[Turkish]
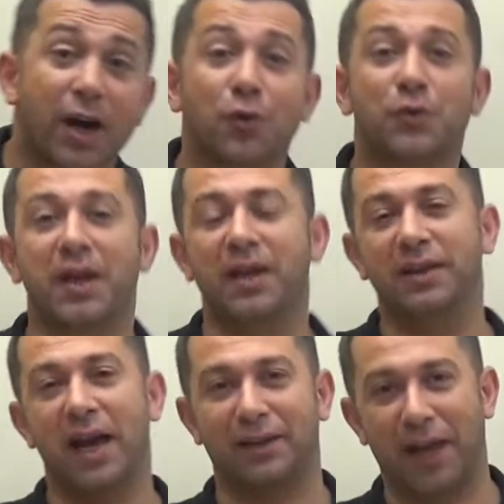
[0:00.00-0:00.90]

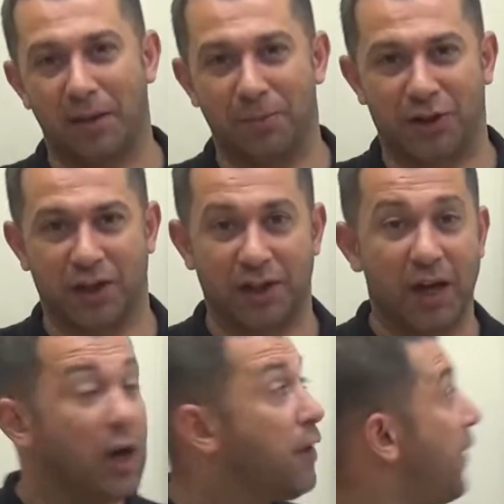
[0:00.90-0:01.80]
üzerinden gelmiştir.
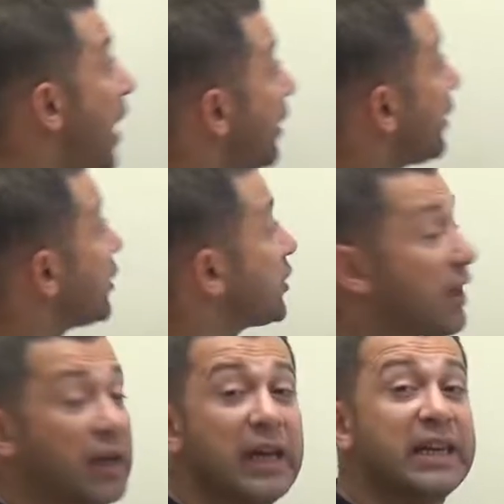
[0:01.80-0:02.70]
Ve
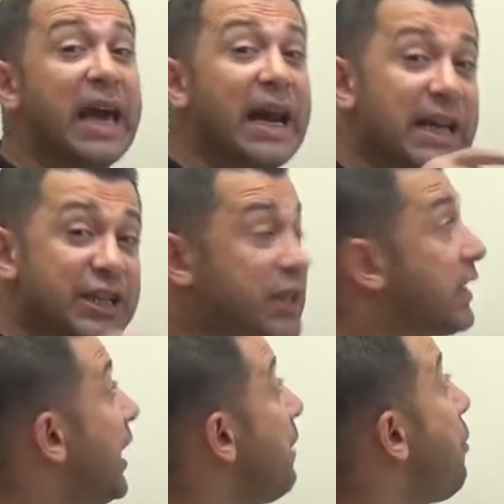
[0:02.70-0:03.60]
arkadaşlar yerleştikleri